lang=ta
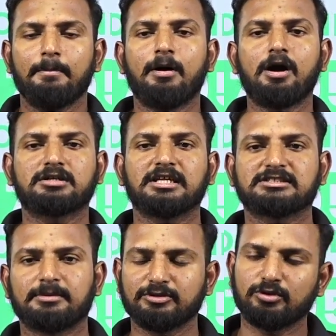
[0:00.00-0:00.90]
மார்க்
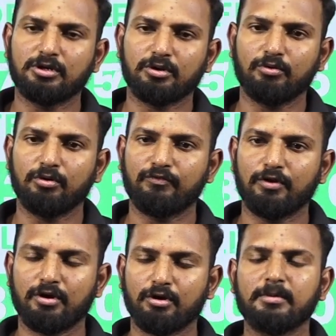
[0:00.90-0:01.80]
டெஸ்ட் அப்படின்னு சொல்லிட்டு ஒரு
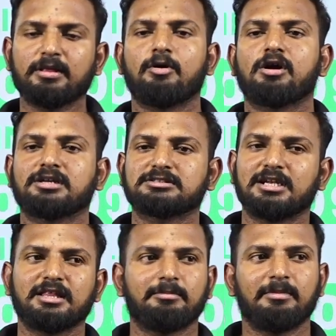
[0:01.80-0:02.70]
ஃபோல்டர் இருக்கும் அந்த மார்க்
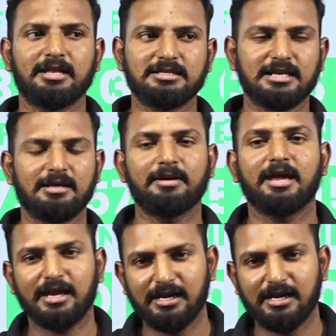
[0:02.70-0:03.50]
டெஸ்ட்டில் இந்த மெட்டீரியல்ஸ் எல்லாமே